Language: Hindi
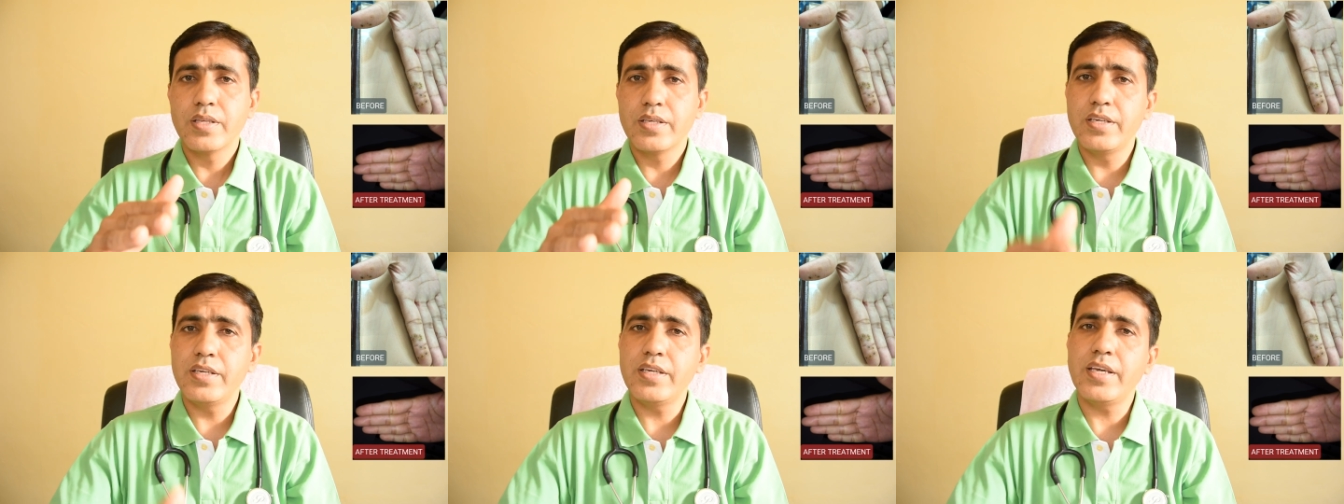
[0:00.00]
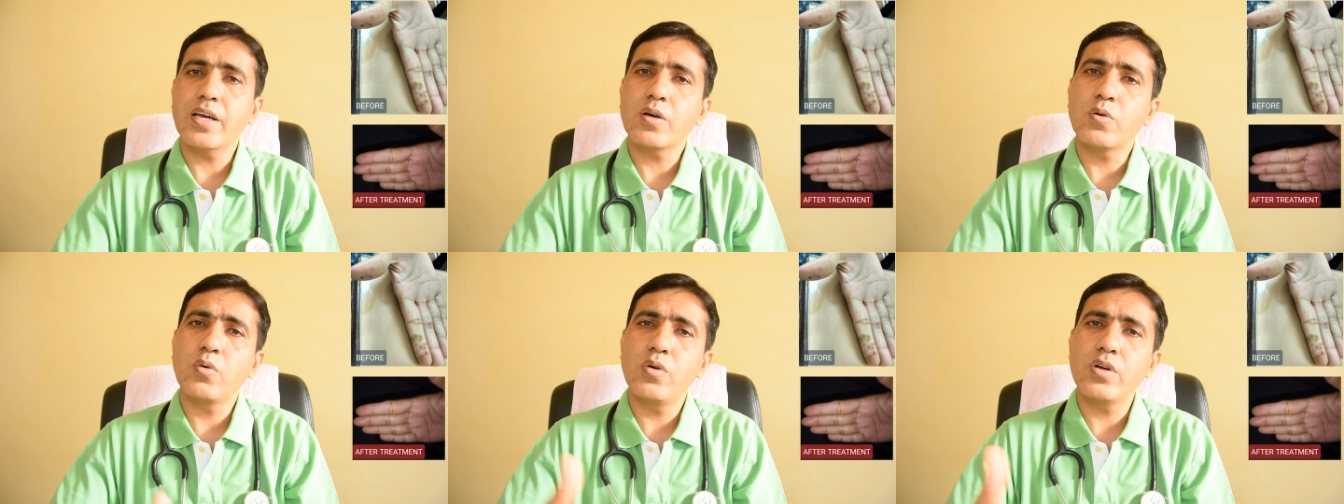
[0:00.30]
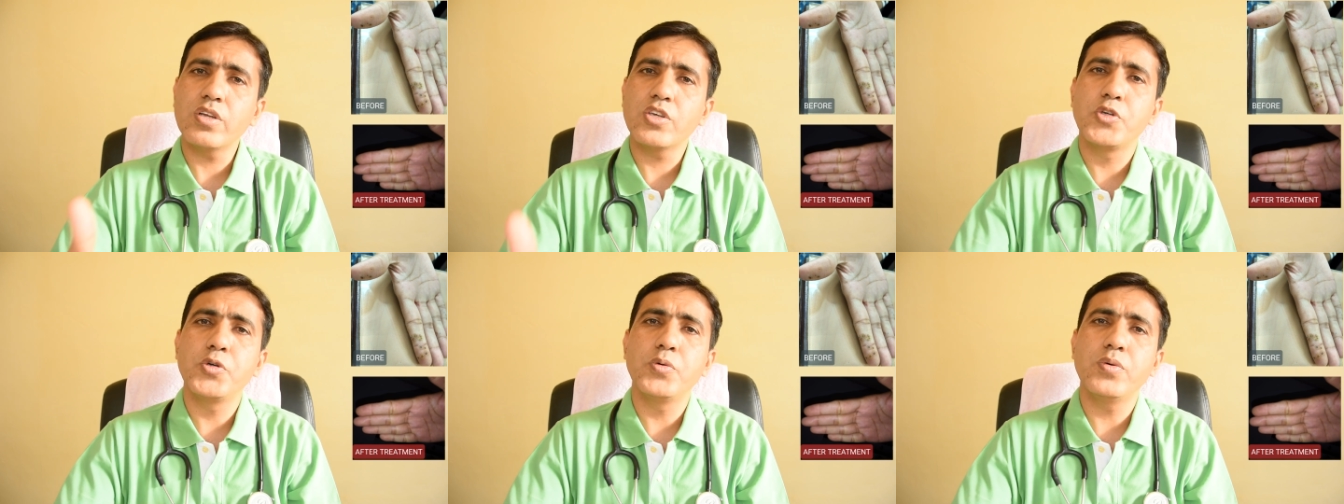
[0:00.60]
कि ये
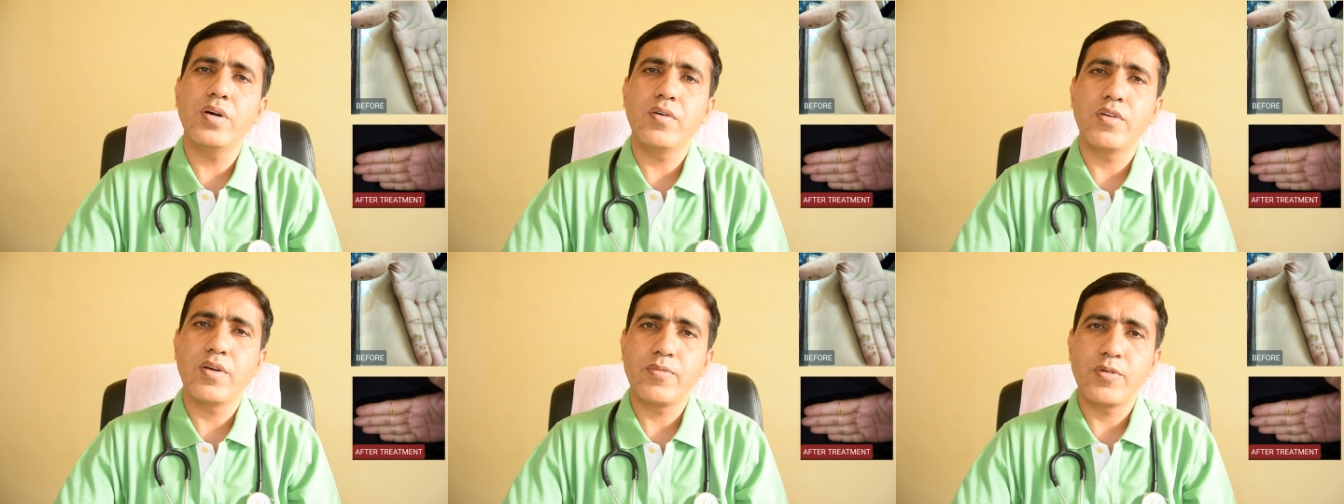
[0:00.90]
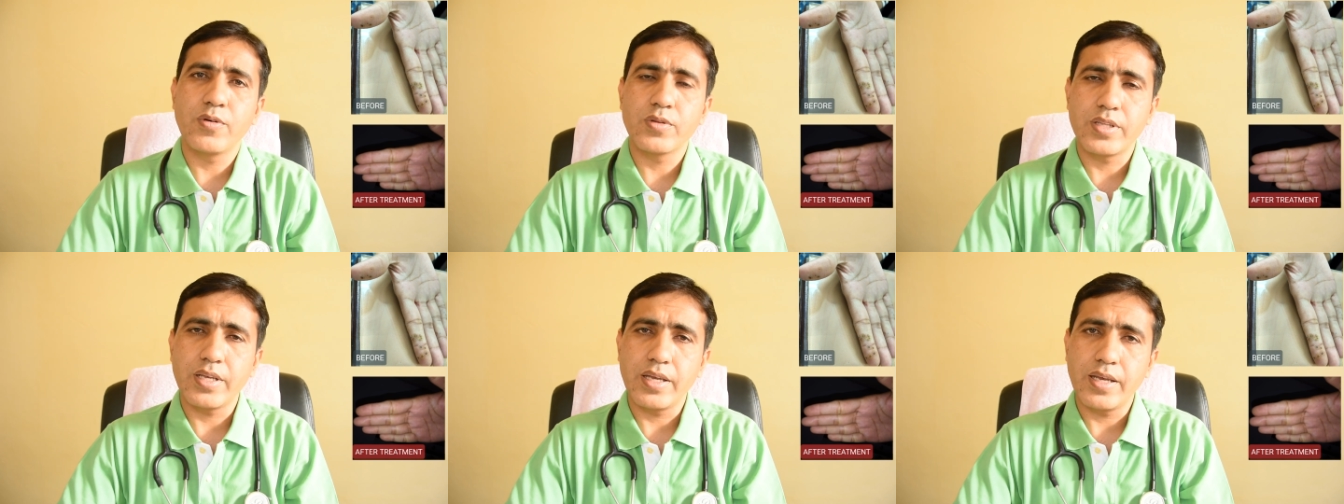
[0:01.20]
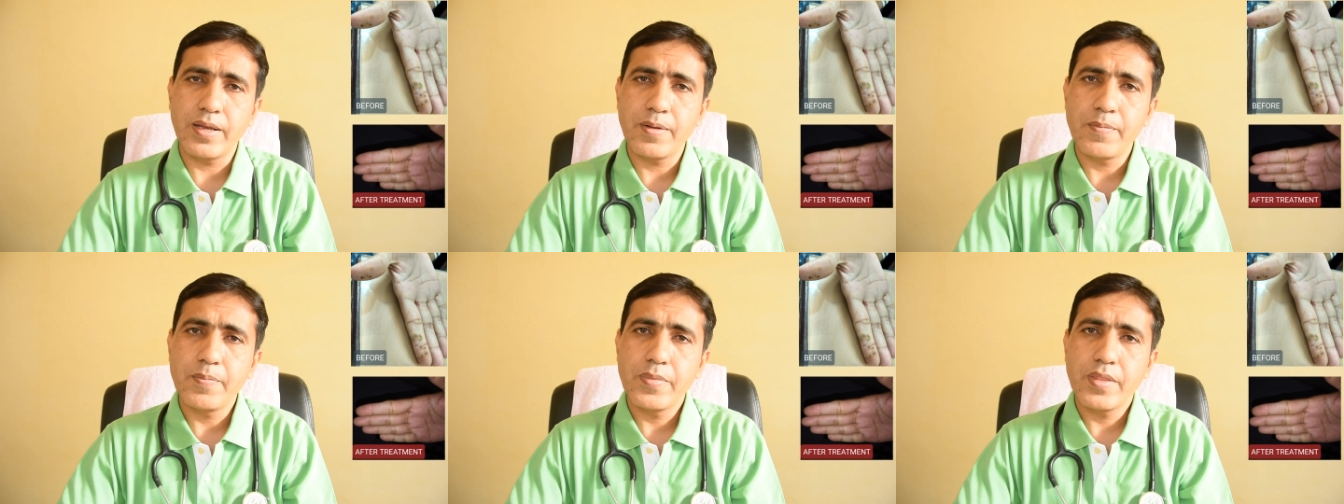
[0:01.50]
कोण क्यों डेवलप होते
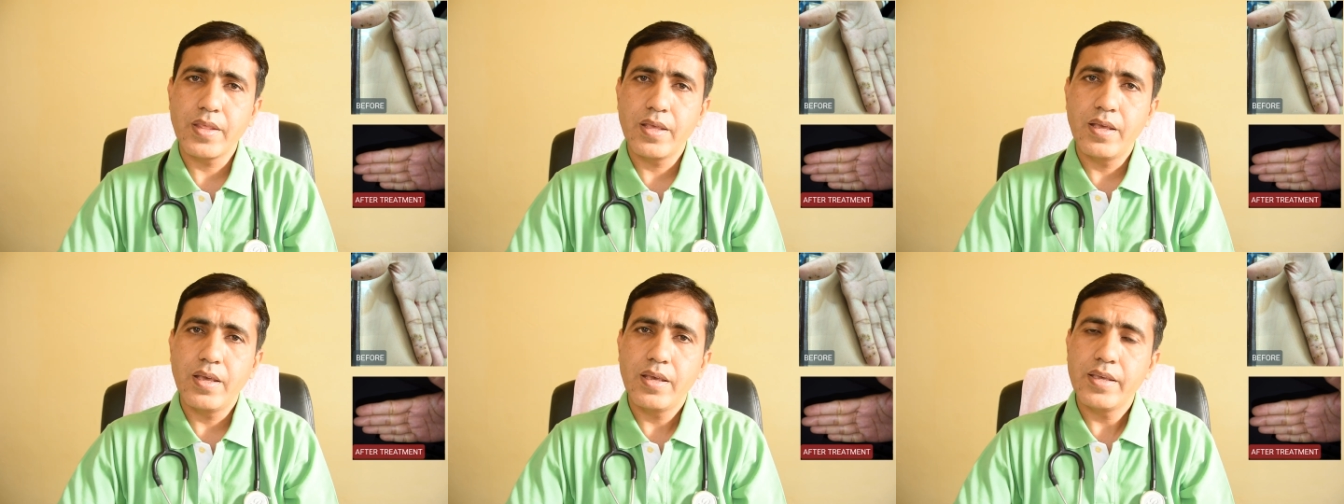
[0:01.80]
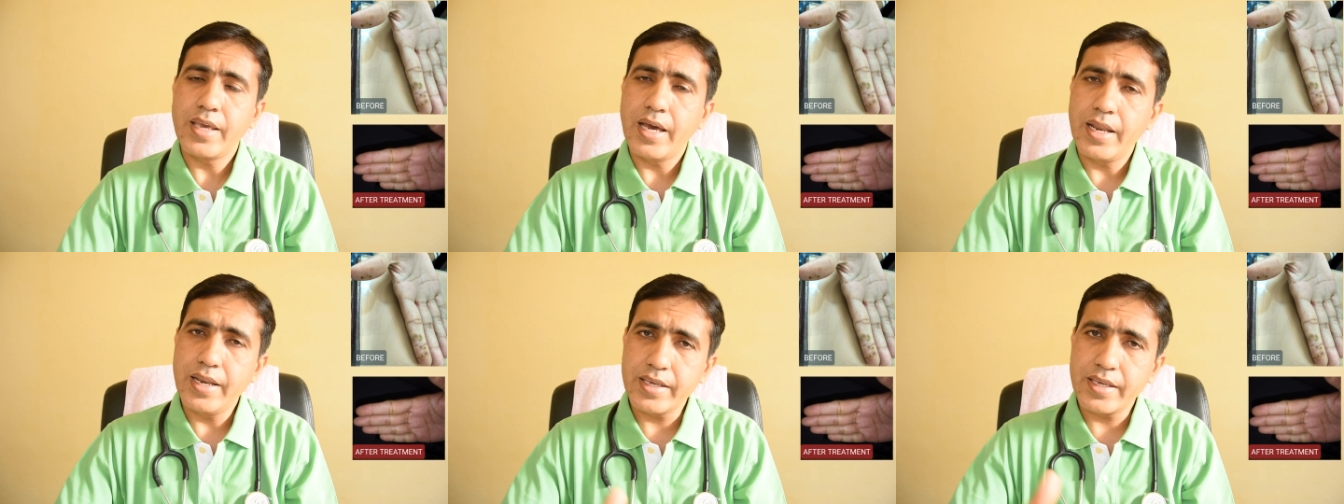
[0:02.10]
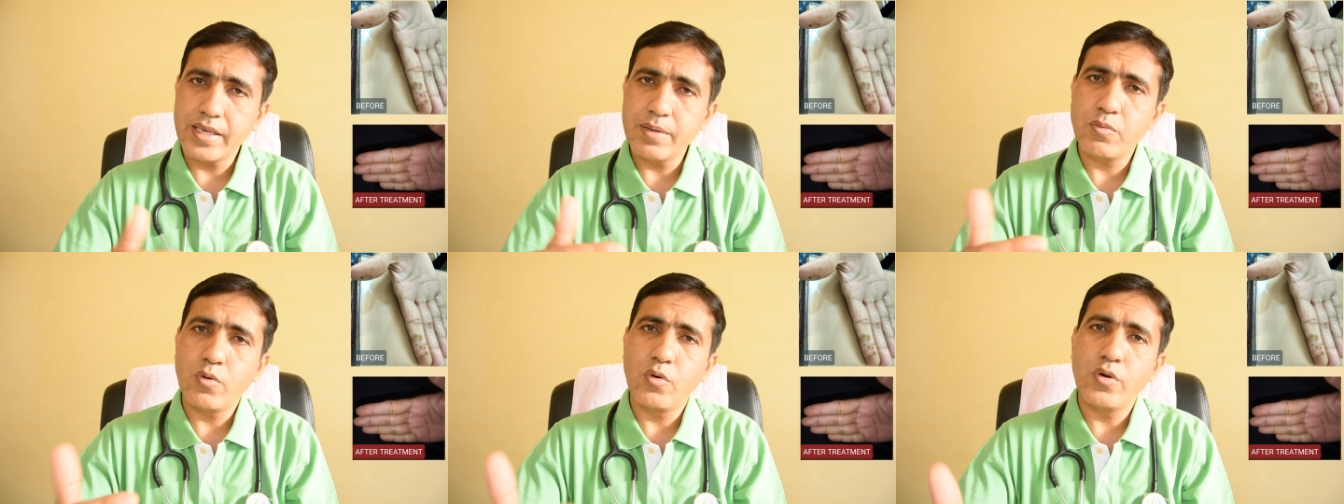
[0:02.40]
हैं यानी
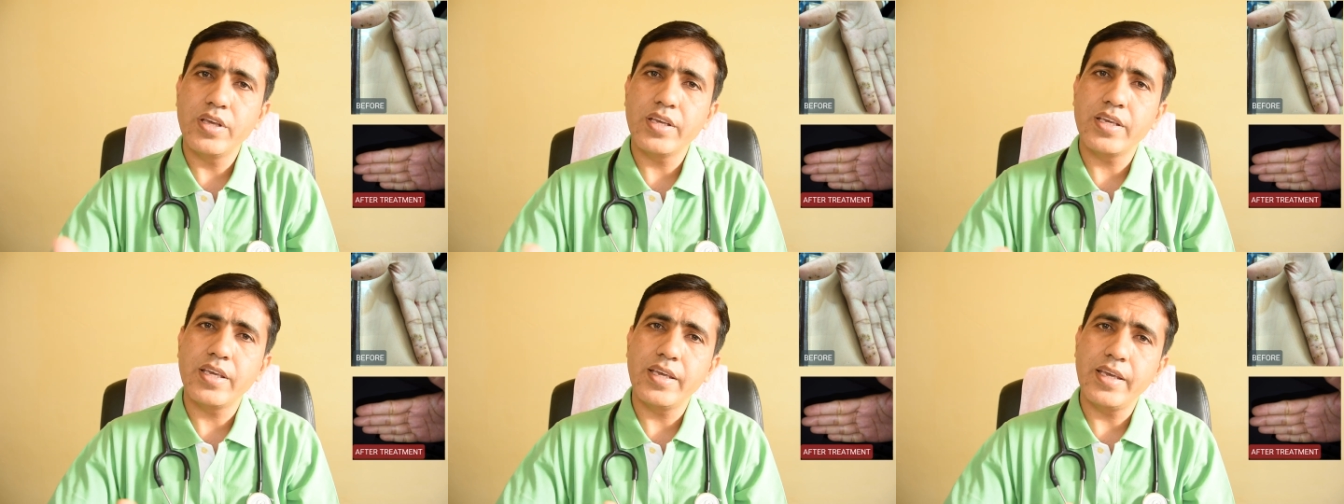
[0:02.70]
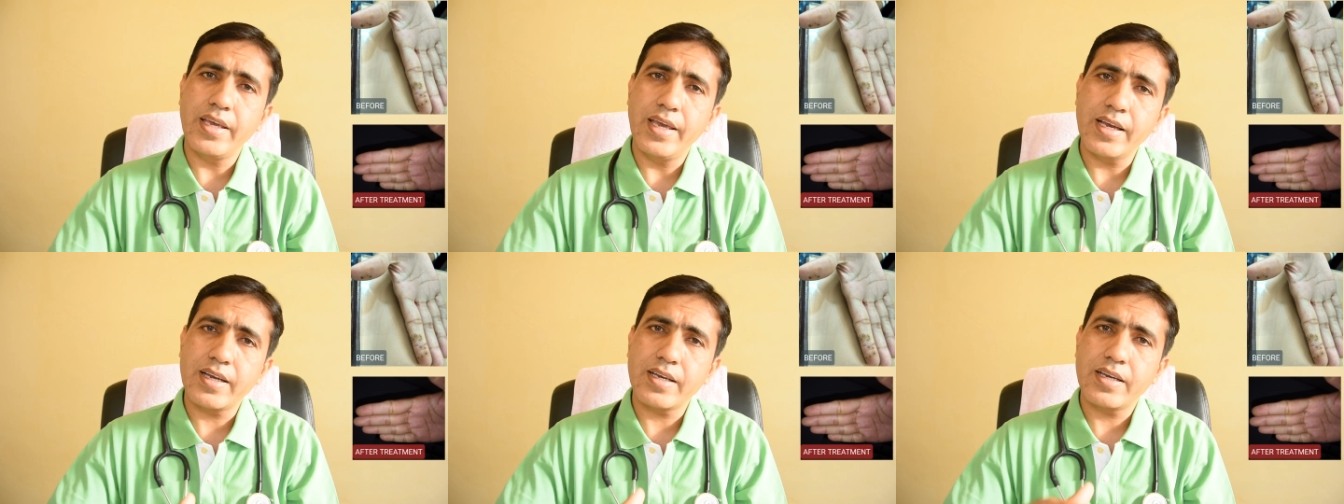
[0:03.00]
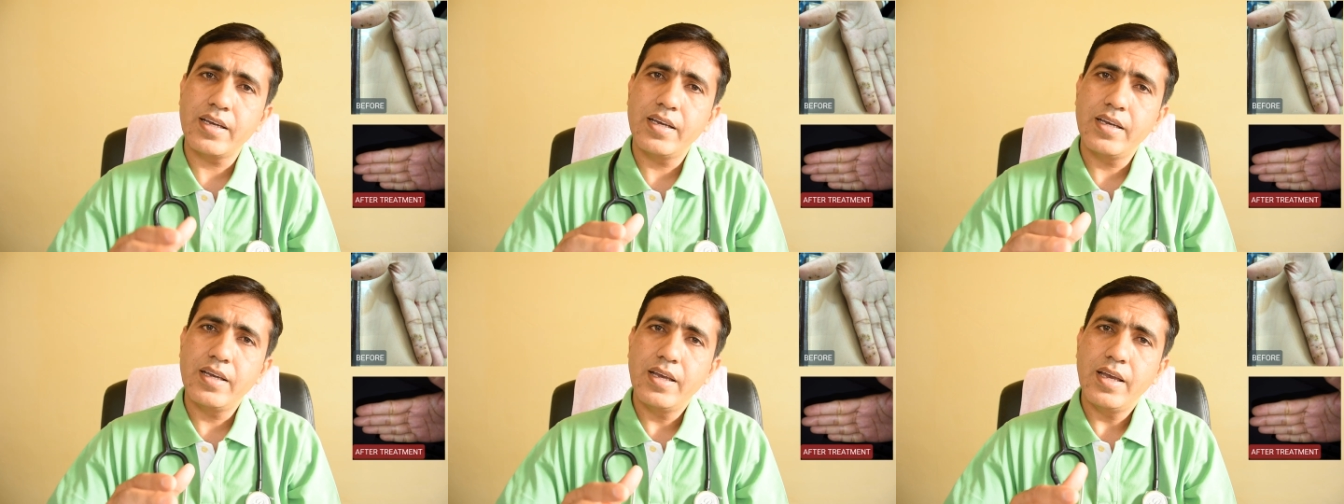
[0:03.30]
कि बॉडी की एक